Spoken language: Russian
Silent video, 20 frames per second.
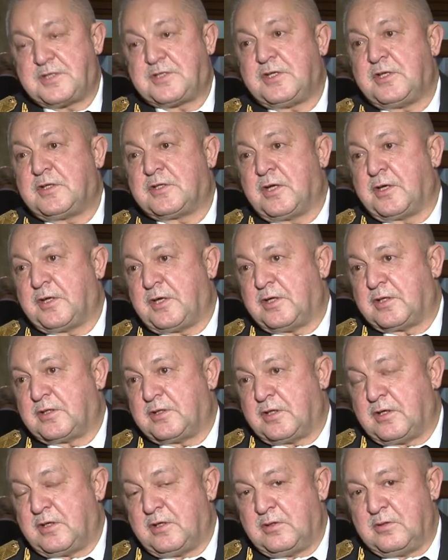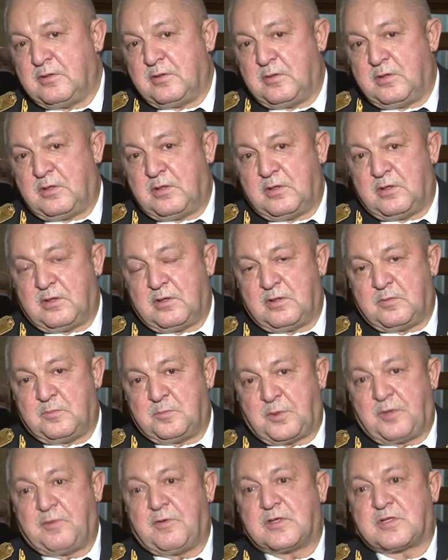э, достичь каких-то
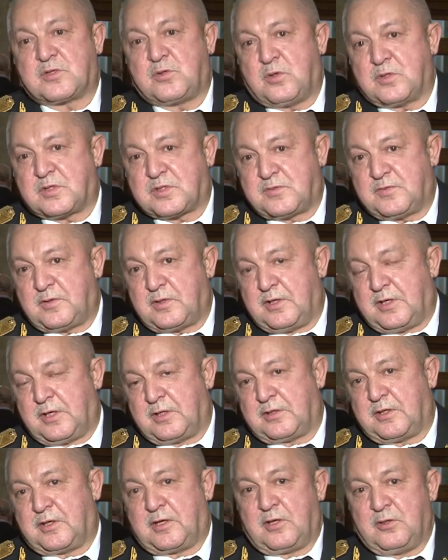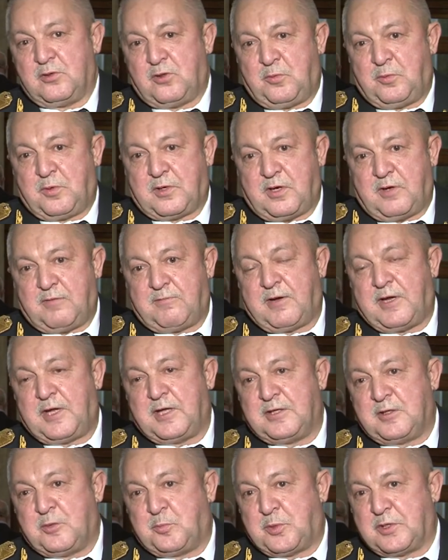превосходства над экономикой,
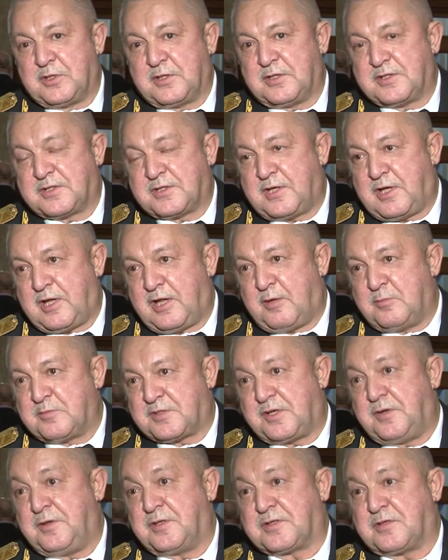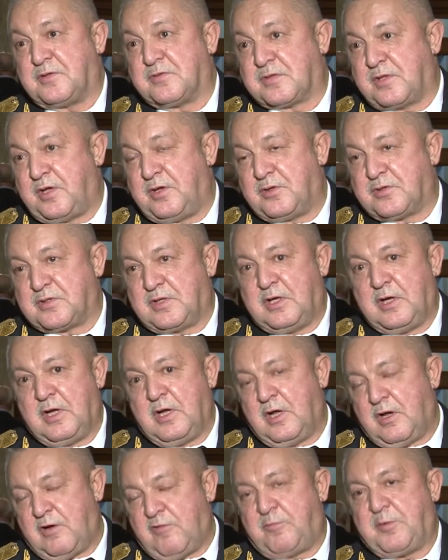военным потенциалом Советского
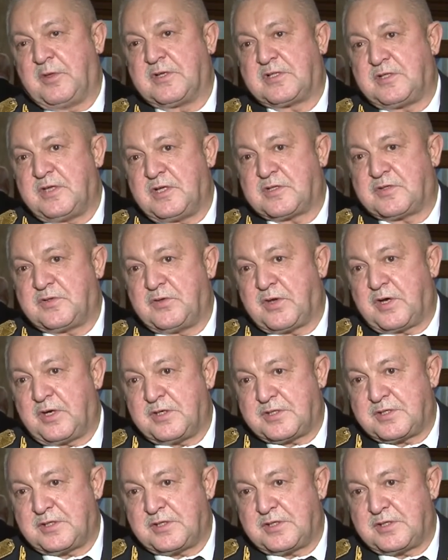Союза, а впоследствии